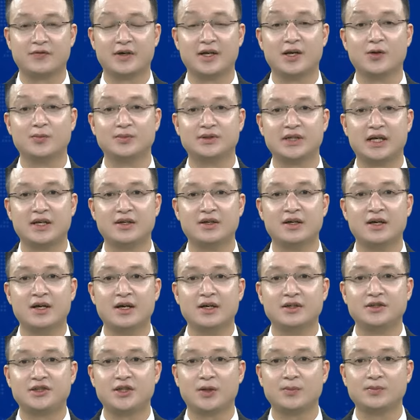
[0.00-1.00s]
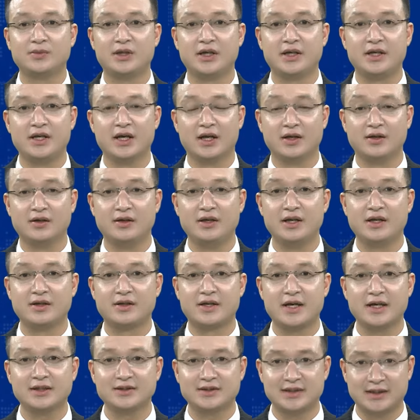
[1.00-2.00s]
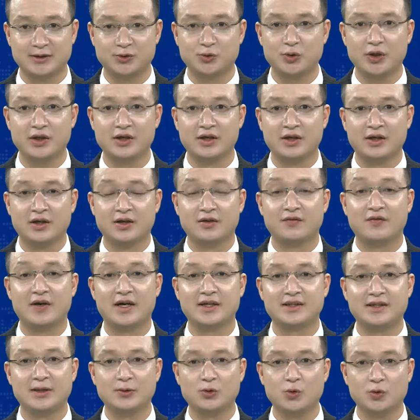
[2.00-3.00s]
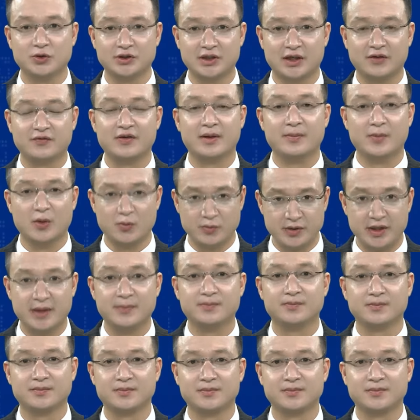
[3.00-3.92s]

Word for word: và nông dân trong thực hiện liên kết sản xuất và tiêu thụ sản phẩm nông nghiệp.